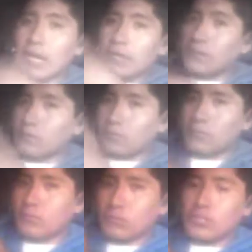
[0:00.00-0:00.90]
Hay
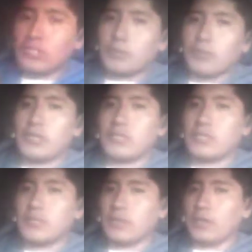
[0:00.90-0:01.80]
muchas
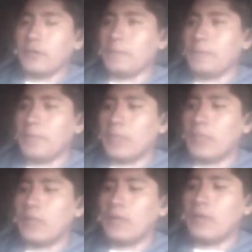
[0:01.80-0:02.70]
empresas que,
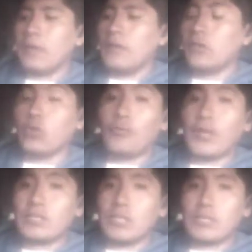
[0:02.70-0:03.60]

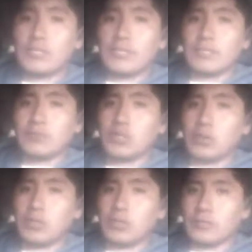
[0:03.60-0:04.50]
ofrecen este
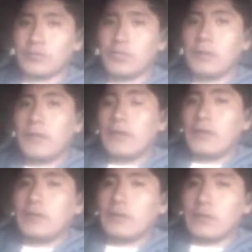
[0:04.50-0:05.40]
servicio de Internet
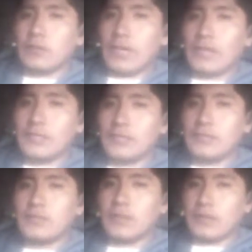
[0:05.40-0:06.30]
y ese,
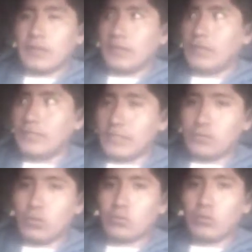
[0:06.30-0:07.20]
e, ese
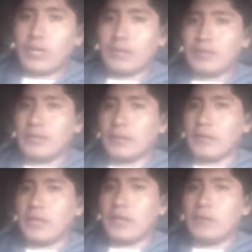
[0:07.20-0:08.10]
software te
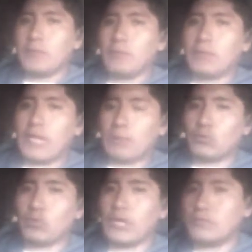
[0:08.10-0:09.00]
va a
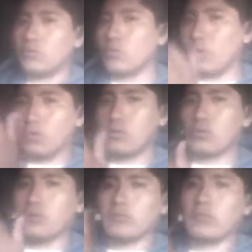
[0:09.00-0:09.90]
capturar todos los
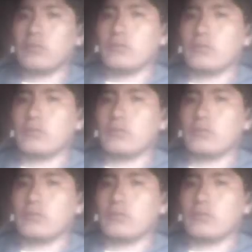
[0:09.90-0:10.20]
correos